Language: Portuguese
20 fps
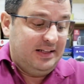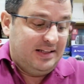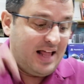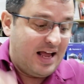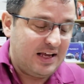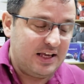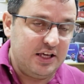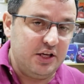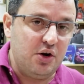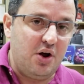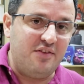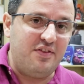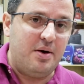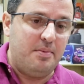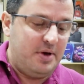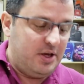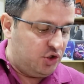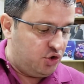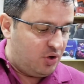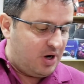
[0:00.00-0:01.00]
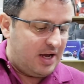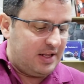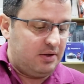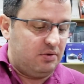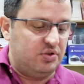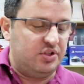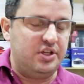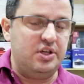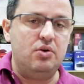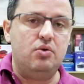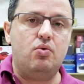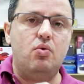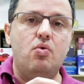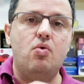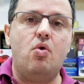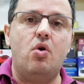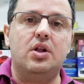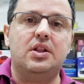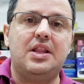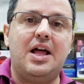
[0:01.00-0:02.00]
Tá aqui novamente o cartãozinho com o
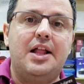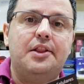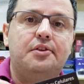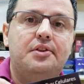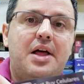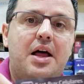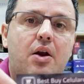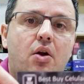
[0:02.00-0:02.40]
contato da